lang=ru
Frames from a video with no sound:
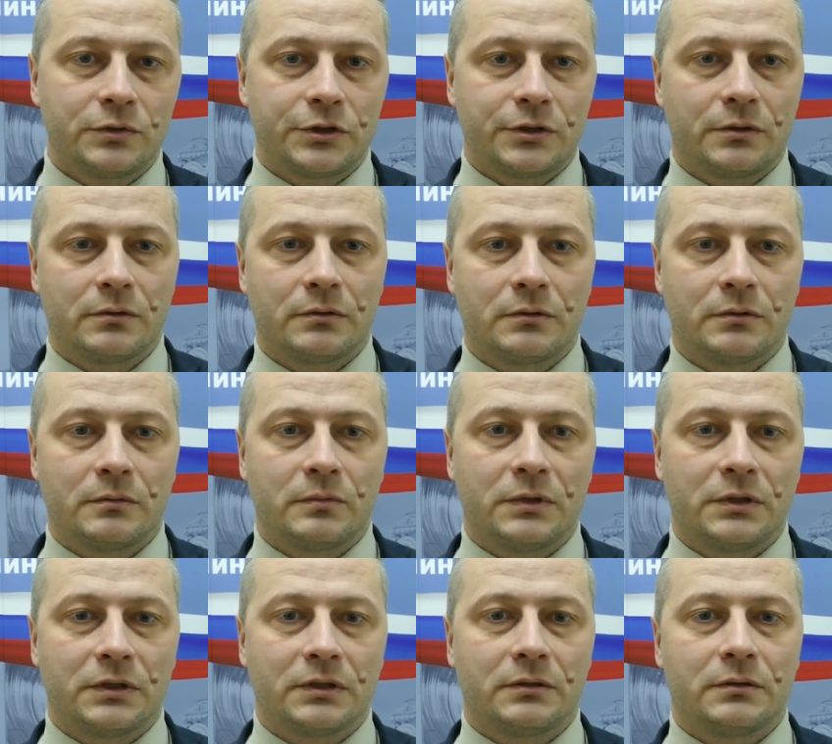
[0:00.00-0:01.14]

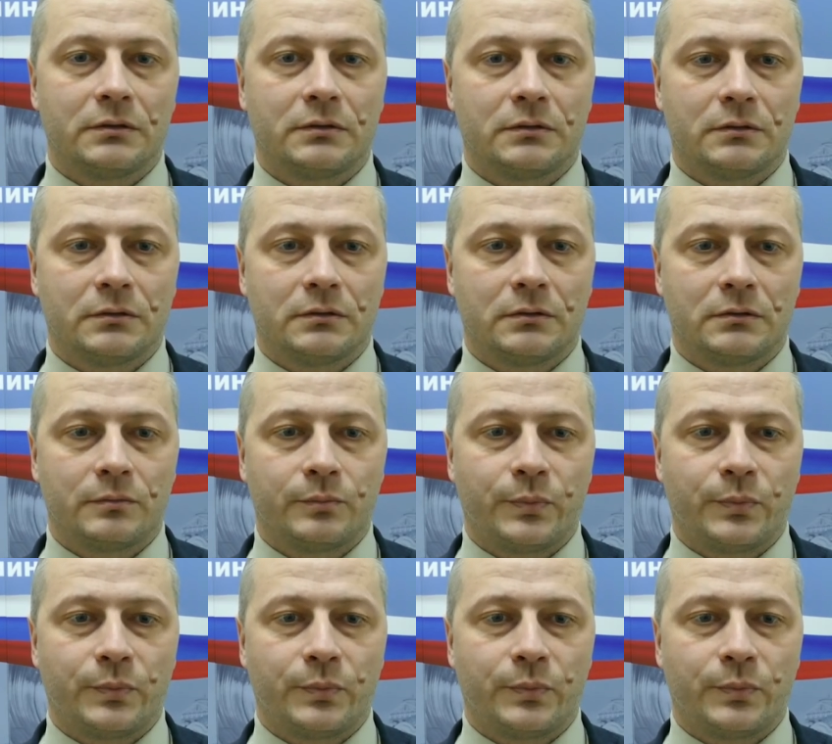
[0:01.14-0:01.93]
чтобы э,